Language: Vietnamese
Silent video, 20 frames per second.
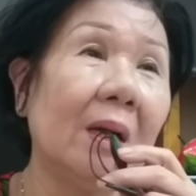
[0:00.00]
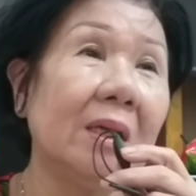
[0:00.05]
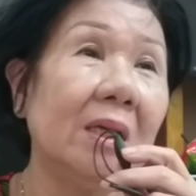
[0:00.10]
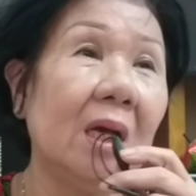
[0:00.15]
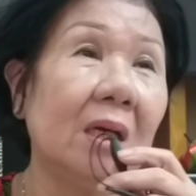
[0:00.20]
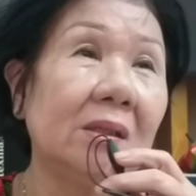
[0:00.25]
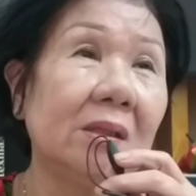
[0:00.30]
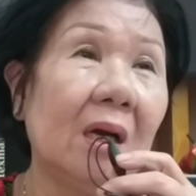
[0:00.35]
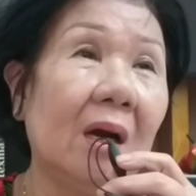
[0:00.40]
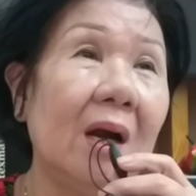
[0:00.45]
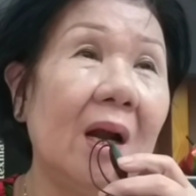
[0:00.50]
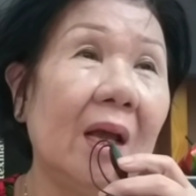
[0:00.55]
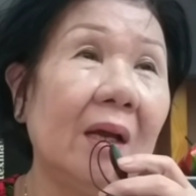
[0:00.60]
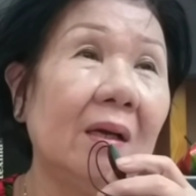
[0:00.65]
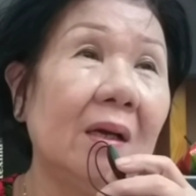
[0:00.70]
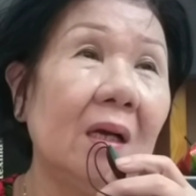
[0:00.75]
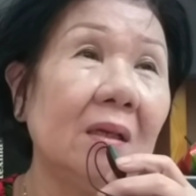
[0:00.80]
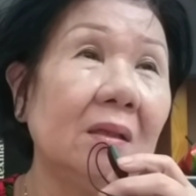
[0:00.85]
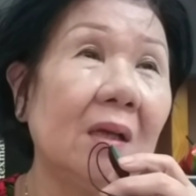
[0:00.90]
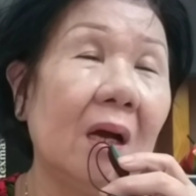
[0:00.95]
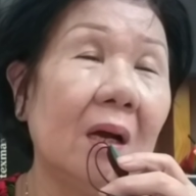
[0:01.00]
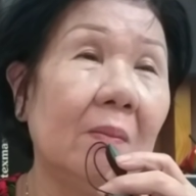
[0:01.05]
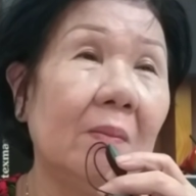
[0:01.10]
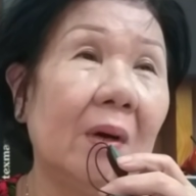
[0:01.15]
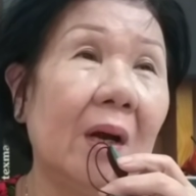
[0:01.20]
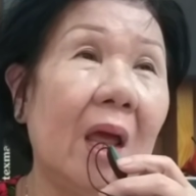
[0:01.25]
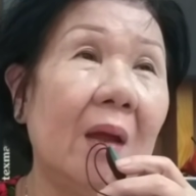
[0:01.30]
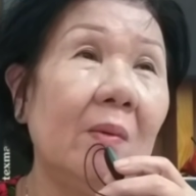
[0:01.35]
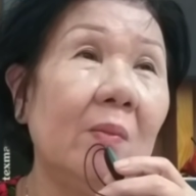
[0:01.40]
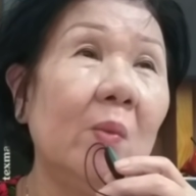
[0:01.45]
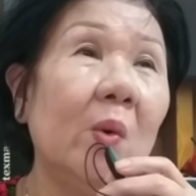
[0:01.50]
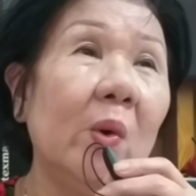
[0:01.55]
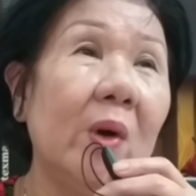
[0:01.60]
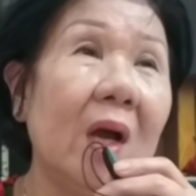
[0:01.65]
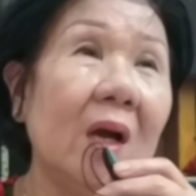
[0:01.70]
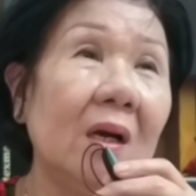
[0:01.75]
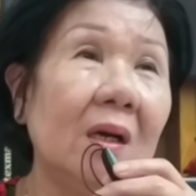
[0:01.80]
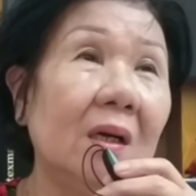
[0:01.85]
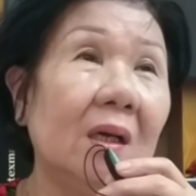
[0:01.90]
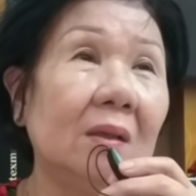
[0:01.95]
giờ trở lại khất thực mà để mà mua
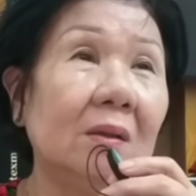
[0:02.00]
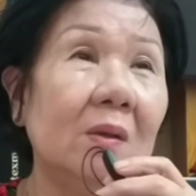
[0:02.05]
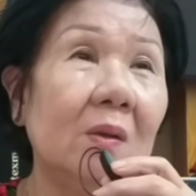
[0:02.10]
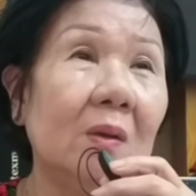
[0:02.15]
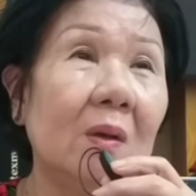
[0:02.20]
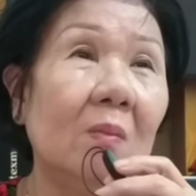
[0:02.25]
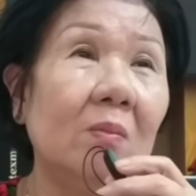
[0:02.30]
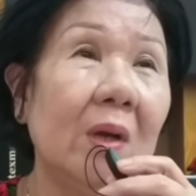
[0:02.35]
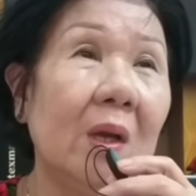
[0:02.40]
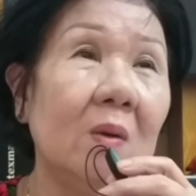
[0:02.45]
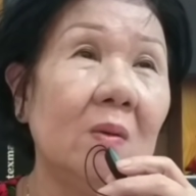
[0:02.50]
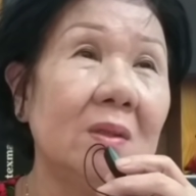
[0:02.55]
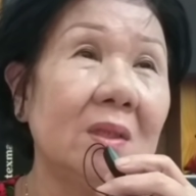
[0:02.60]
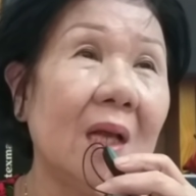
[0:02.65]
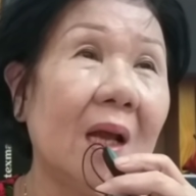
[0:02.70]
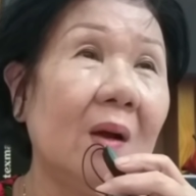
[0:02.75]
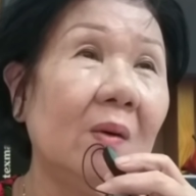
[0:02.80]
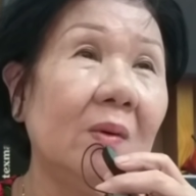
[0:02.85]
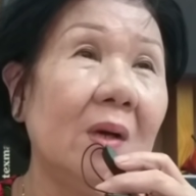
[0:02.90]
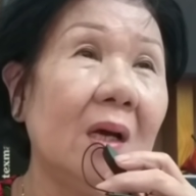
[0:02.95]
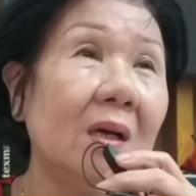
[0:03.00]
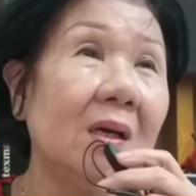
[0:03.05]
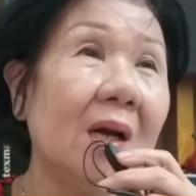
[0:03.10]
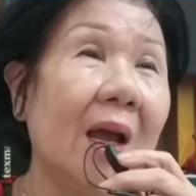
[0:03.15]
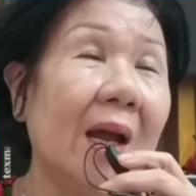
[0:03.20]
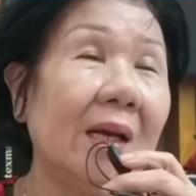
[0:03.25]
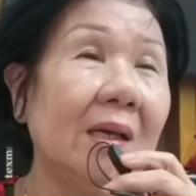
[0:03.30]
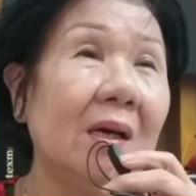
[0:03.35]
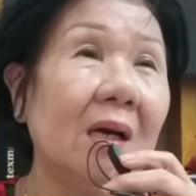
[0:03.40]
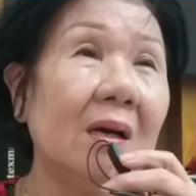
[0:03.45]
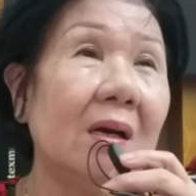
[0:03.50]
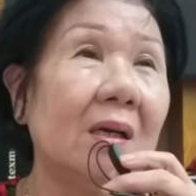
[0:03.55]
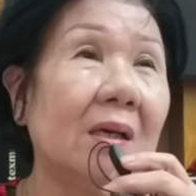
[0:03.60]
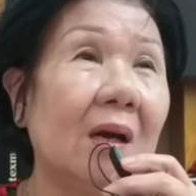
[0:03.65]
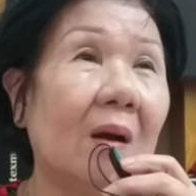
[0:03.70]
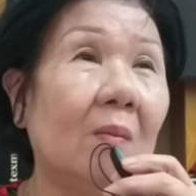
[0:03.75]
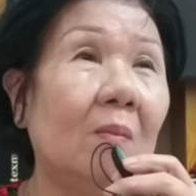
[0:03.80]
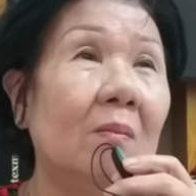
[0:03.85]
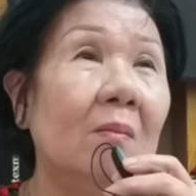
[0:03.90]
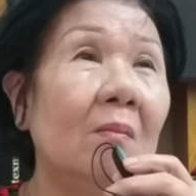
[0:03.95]
đất. Mà tôi không hiểu sao đất đai rất là
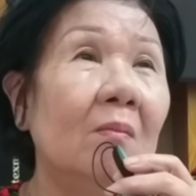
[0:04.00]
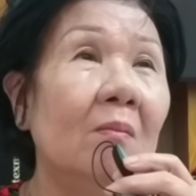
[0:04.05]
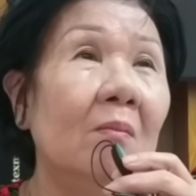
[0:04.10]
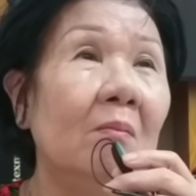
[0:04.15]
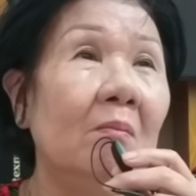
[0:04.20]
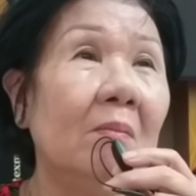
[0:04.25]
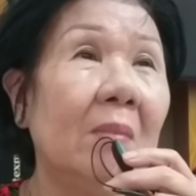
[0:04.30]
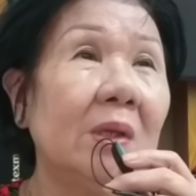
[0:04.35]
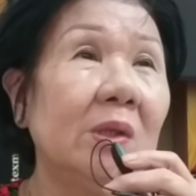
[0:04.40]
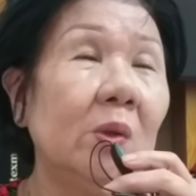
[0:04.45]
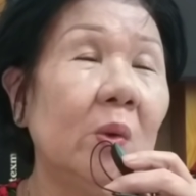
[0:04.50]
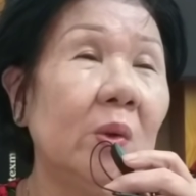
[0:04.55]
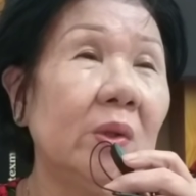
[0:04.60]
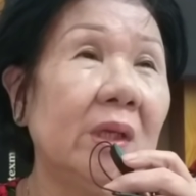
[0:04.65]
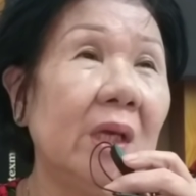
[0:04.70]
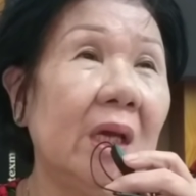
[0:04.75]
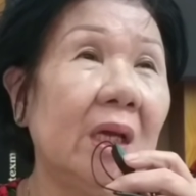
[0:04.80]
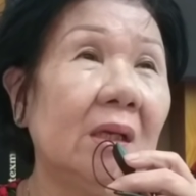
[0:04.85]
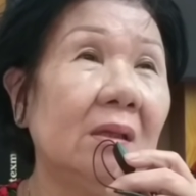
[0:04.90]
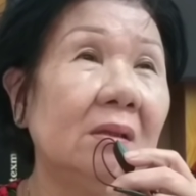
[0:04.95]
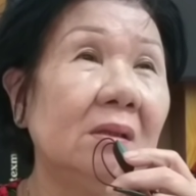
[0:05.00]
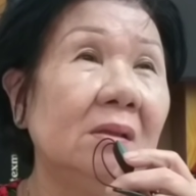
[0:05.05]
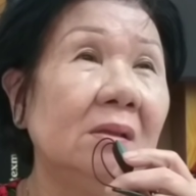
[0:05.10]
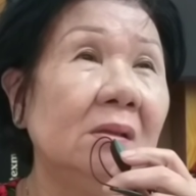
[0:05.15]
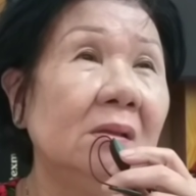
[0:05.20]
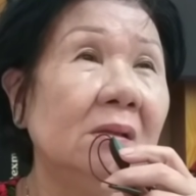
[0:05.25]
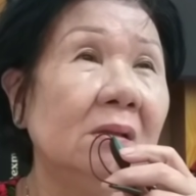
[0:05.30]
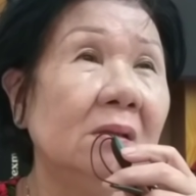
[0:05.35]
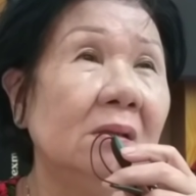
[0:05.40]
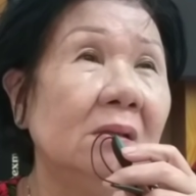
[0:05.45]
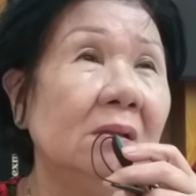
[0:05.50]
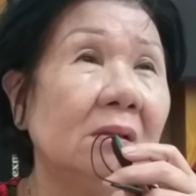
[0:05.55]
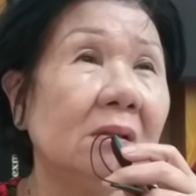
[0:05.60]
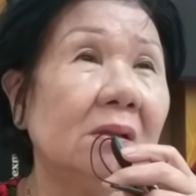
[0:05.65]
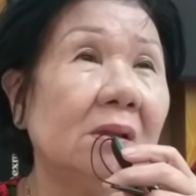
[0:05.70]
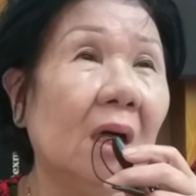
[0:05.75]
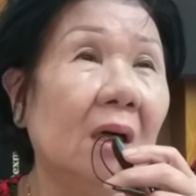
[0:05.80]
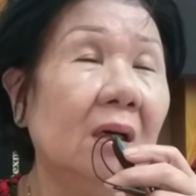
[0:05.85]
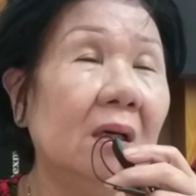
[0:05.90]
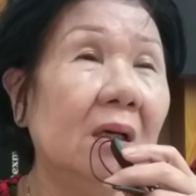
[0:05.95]
rộng, mà chùa chiền
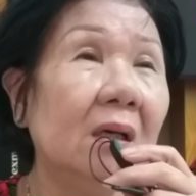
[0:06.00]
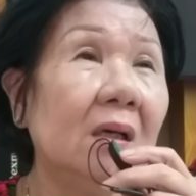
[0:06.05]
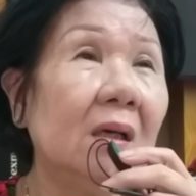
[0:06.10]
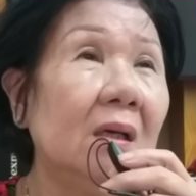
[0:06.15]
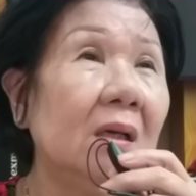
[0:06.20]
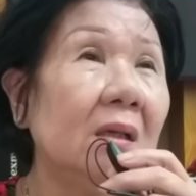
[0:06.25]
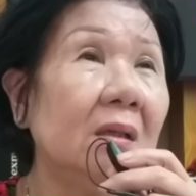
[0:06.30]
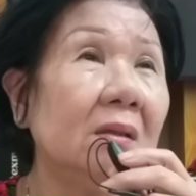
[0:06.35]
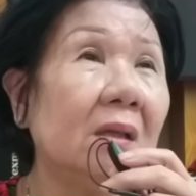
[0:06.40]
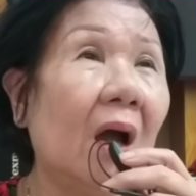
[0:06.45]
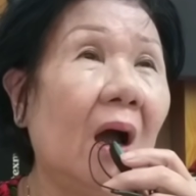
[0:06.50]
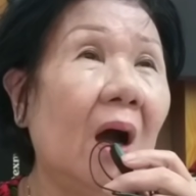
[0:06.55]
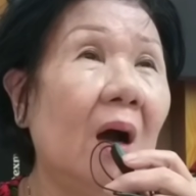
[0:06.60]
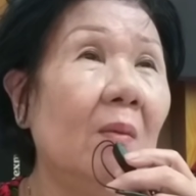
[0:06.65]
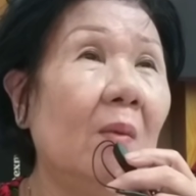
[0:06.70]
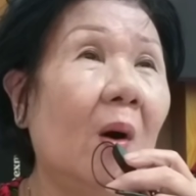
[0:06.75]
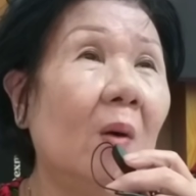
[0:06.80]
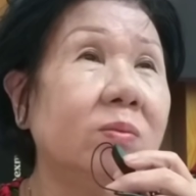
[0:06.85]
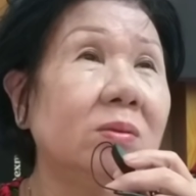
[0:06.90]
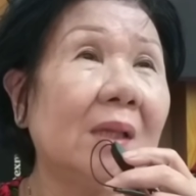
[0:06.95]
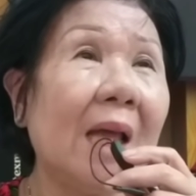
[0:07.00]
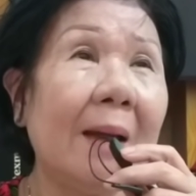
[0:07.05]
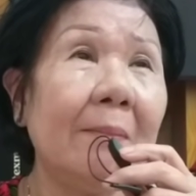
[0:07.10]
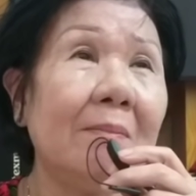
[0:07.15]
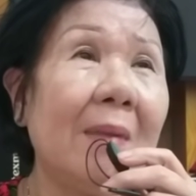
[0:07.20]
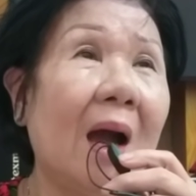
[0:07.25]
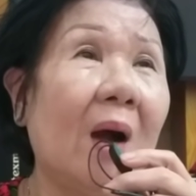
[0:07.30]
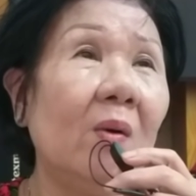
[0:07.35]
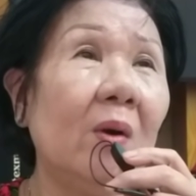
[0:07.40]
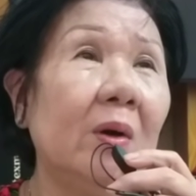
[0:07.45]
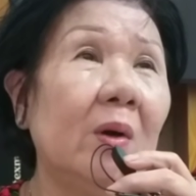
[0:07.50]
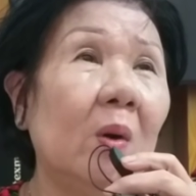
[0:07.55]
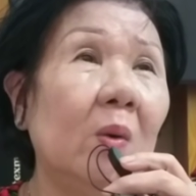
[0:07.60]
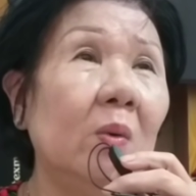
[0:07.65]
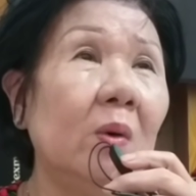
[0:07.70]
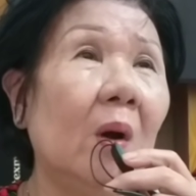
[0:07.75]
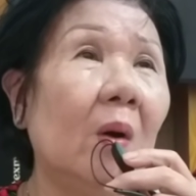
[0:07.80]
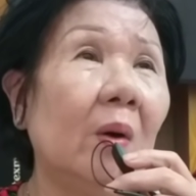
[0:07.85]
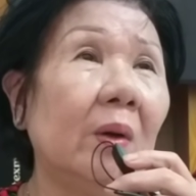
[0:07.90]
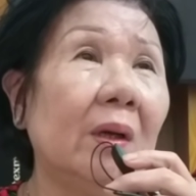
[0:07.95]
tượng thờ một tam bảo là
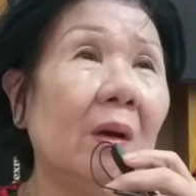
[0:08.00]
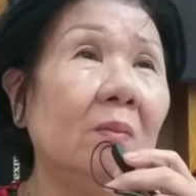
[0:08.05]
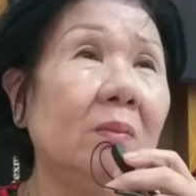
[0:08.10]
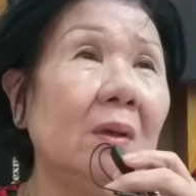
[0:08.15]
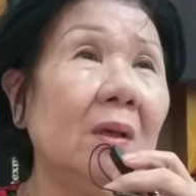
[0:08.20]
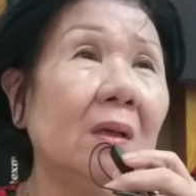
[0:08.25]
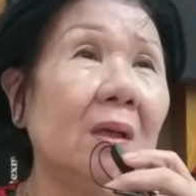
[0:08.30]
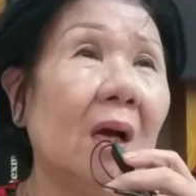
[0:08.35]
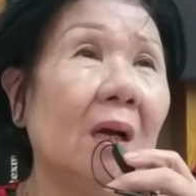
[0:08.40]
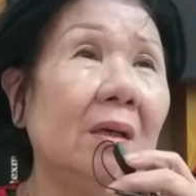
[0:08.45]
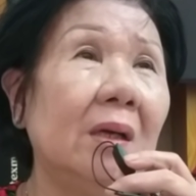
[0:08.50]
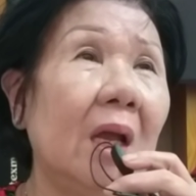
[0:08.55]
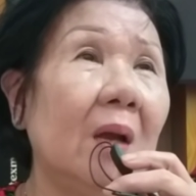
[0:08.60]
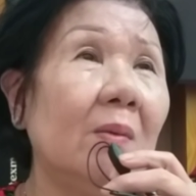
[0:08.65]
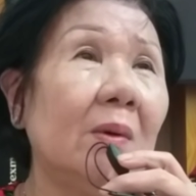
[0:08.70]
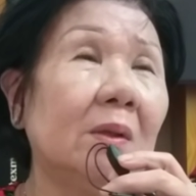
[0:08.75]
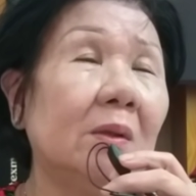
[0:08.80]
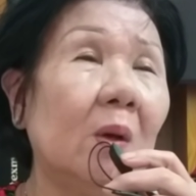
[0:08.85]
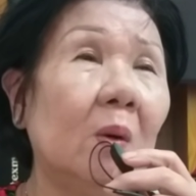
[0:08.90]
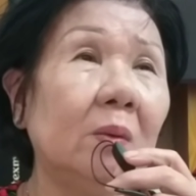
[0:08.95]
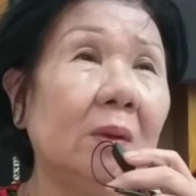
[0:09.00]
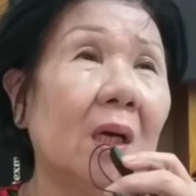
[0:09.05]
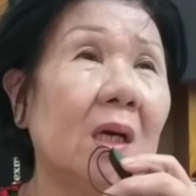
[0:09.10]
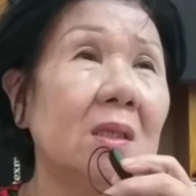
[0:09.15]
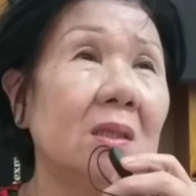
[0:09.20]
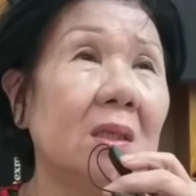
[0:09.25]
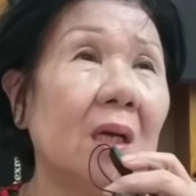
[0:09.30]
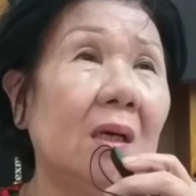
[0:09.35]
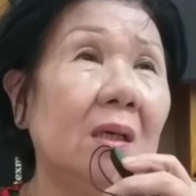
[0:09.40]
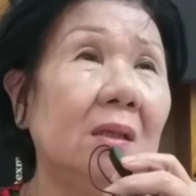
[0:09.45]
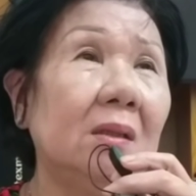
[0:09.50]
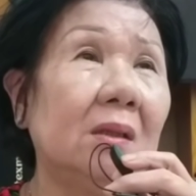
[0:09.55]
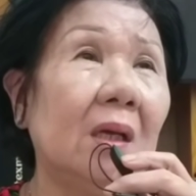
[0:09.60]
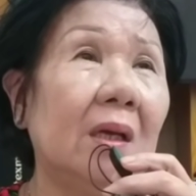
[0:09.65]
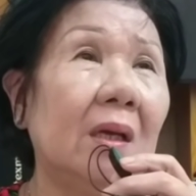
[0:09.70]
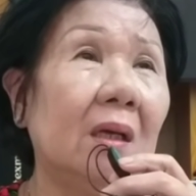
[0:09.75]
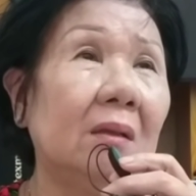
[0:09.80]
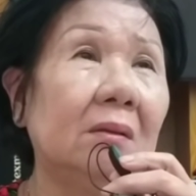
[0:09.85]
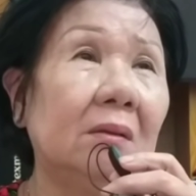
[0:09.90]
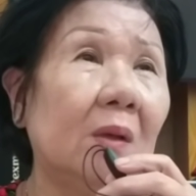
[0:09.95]
đủ rồi, không có cần. Nếu mà tu thật sự
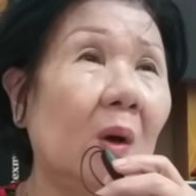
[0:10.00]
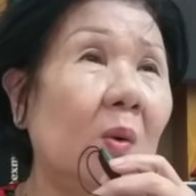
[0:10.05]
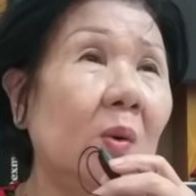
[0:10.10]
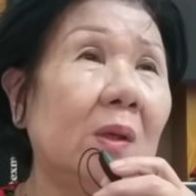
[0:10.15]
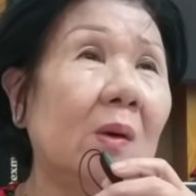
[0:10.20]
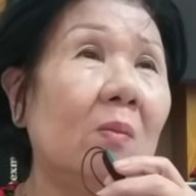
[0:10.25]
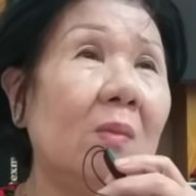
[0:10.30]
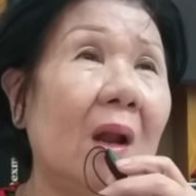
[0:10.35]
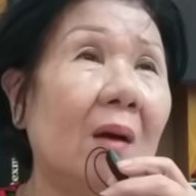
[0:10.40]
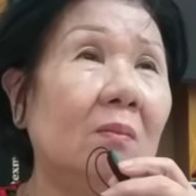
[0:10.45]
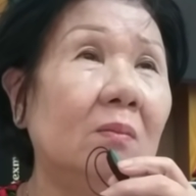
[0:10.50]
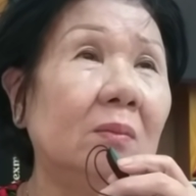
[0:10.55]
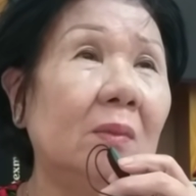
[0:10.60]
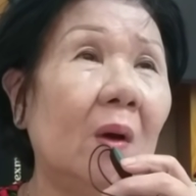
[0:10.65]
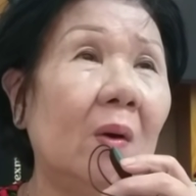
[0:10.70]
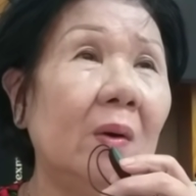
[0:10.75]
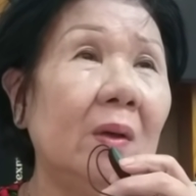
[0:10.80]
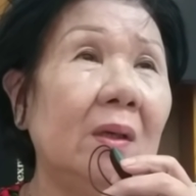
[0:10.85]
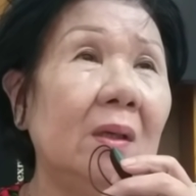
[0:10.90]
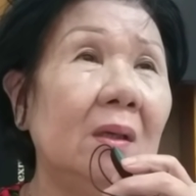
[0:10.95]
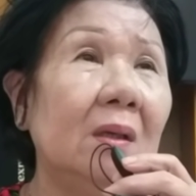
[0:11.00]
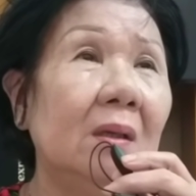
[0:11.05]
thì tu trong lòng thôi,